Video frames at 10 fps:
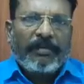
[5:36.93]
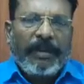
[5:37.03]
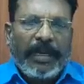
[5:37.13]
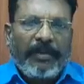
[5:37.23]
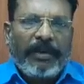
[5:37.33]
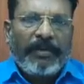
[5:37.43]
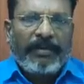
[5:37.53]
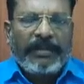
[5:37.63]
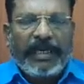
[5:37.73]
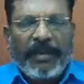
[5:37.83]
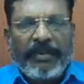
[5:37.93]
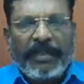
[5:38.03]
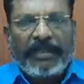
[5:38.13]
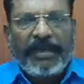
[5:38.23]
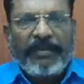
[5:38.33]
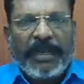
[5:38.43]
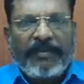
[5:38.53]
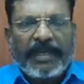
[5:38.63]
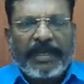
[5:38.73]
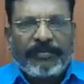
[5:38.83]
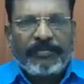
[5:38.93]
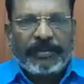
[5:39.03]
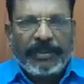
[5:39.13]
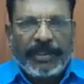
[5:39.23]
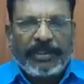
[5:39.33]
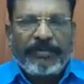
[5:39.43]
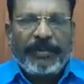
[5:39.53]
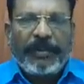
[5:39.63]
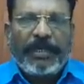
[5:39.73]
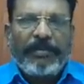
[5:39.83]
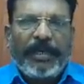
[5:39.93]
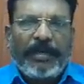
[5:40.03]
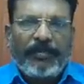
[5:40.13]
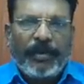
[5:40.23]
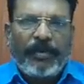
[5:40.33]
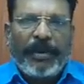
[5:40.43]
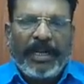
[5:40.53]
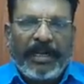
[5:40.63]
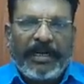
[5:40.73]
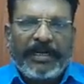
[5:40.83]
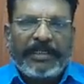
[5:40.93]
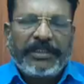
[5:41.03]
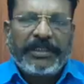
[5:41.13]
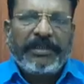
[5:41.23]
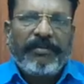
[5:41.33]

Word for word: மேலவளவு நினைவிடத்தில் வீரவணக்கம் செலுத்துவது மட்டுமே முதன்மையான நிகழ்ச்சி